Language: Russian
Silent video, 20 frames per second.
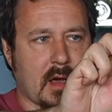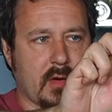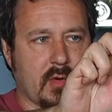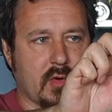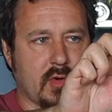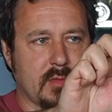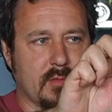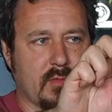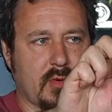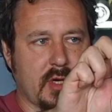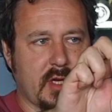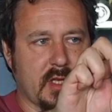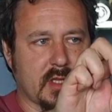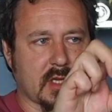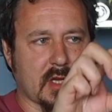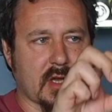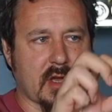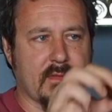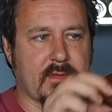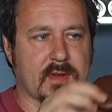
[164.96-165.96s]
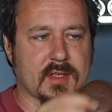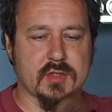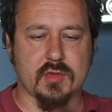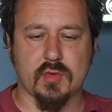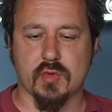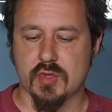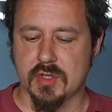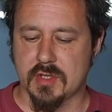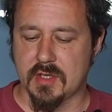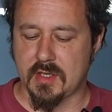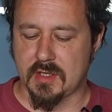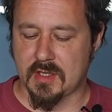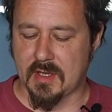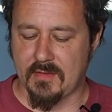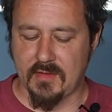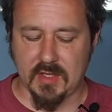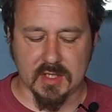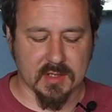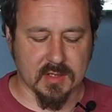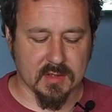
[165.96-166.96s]
Орион более такая воздушная
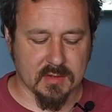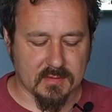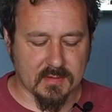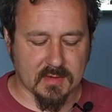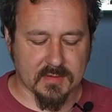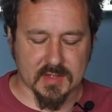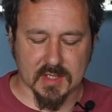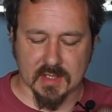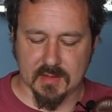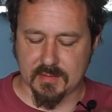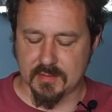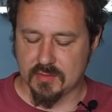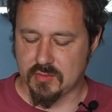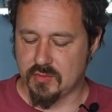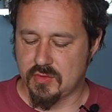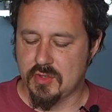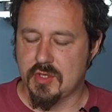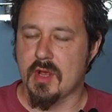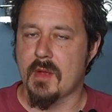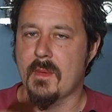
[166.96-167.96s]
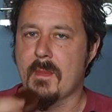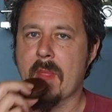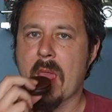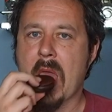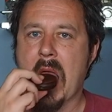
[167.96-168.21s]
на вид, во всяком случае.